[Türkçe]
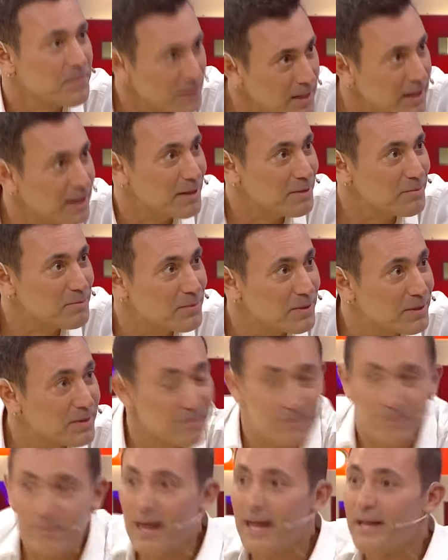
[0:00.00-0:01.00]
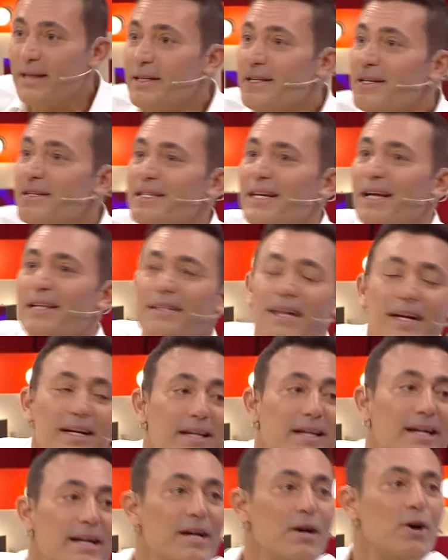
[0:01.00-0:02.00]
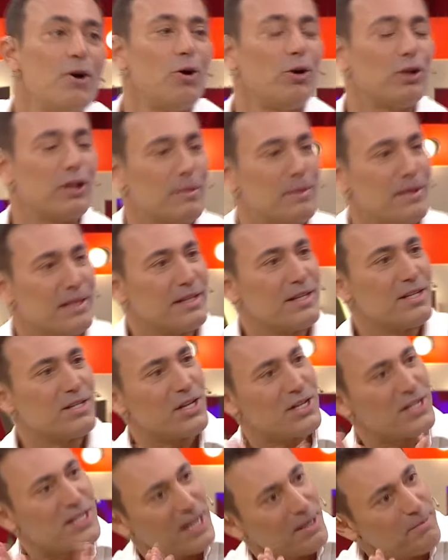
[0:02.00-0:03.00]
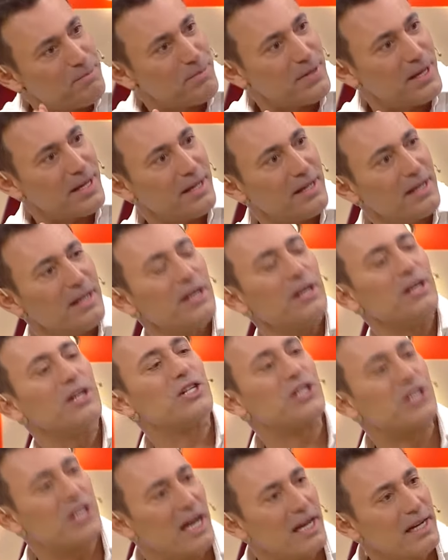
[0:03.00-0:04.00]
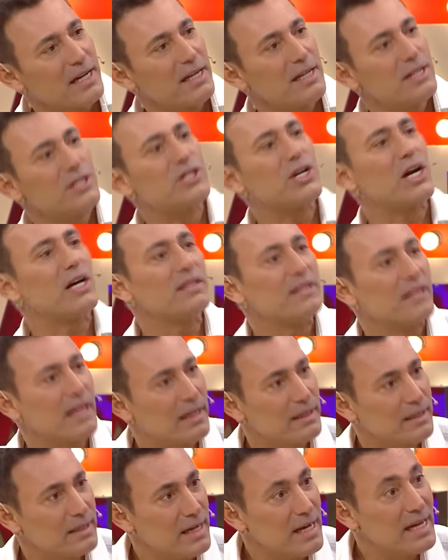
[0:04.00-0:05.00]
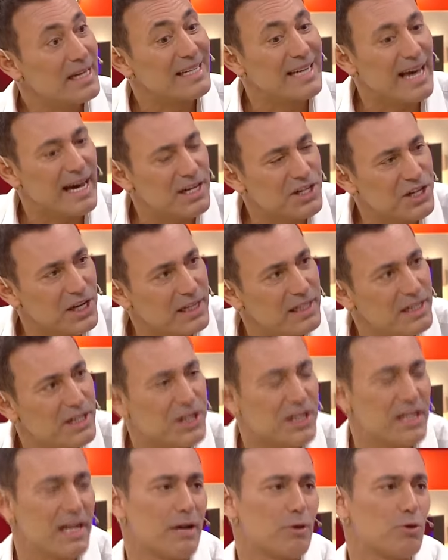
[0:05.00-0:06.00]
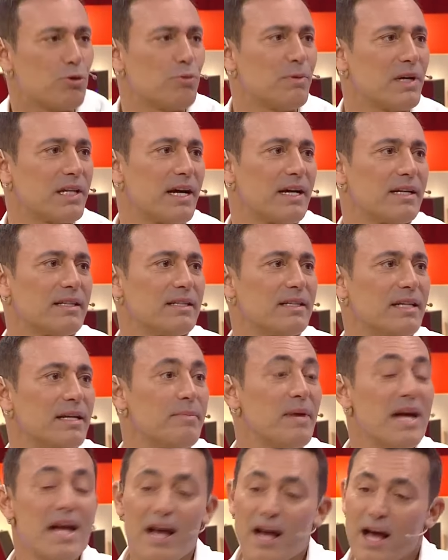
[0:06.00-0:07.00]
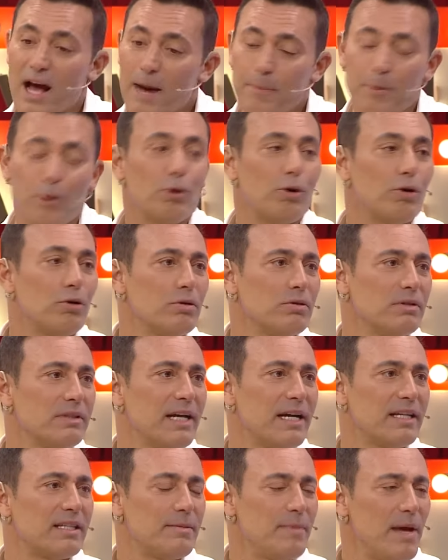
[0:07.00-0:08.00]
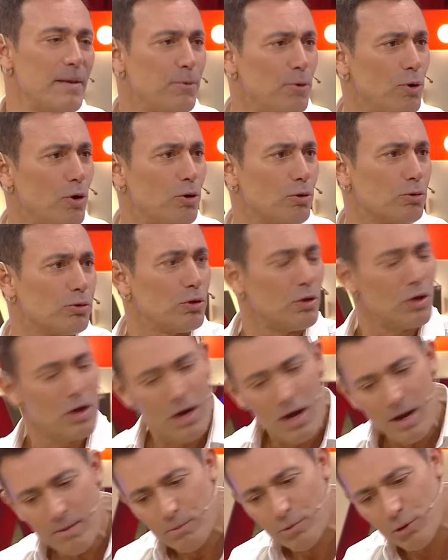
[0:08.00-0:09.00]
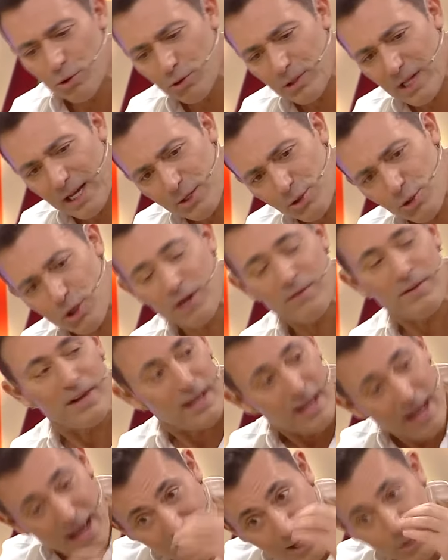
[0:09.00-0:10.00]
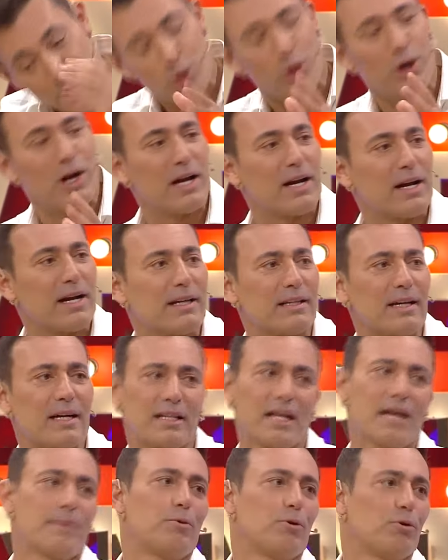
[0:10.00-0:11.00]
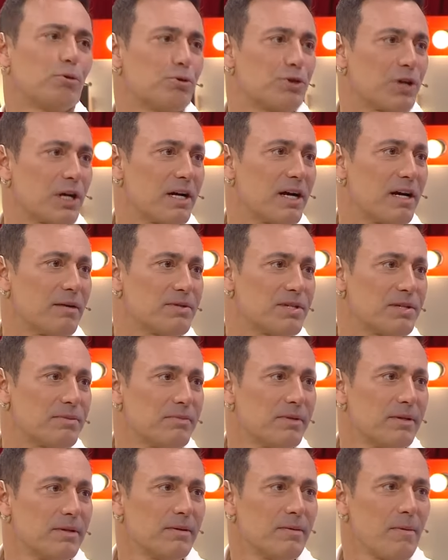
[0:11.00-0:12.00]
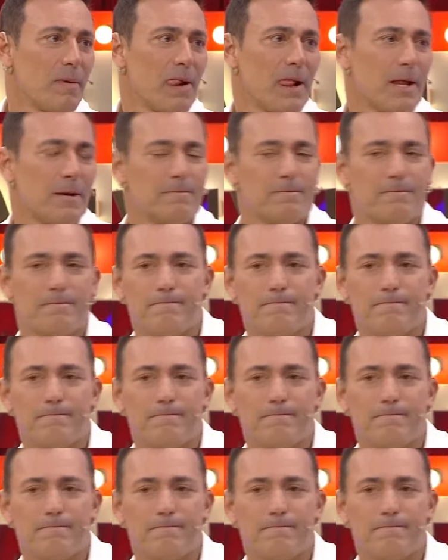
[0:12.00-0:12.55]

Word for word: Anladın mı? Ben insanlarla olabildiğince samimi, içten, candan, gerçek ilişkiler kurma derdindeyim. Hep o niyetim hep o oldu. Bugünden sonra ve en son ana kadar da hep olacak abi. Bunu görüyorum. Herkes,